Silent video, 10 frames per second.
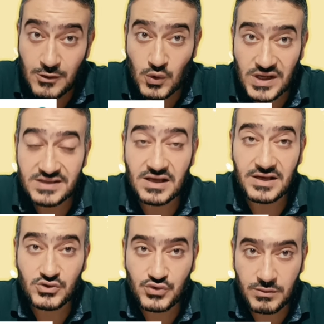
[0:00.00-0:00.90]
الولادة
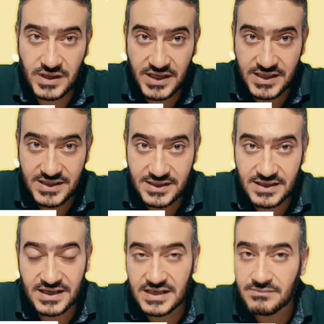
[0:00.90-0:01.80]
الطبيعية
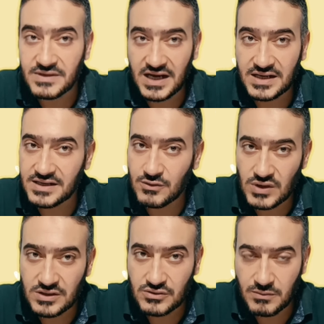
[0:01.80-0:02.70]
كلمنا عن
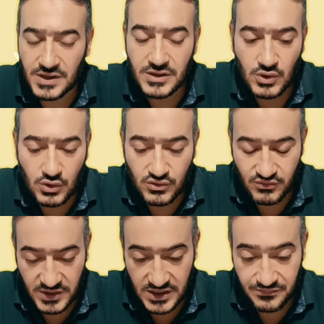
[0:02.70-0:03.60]
الولادة الطبيعية والخوف
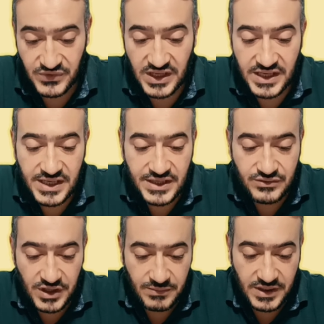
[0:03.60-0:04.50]
منها
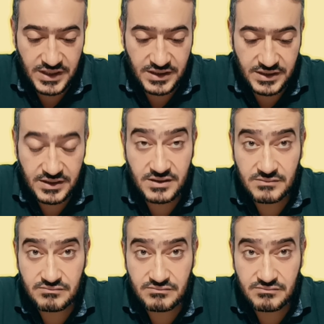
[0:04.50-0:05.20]
طيب آه،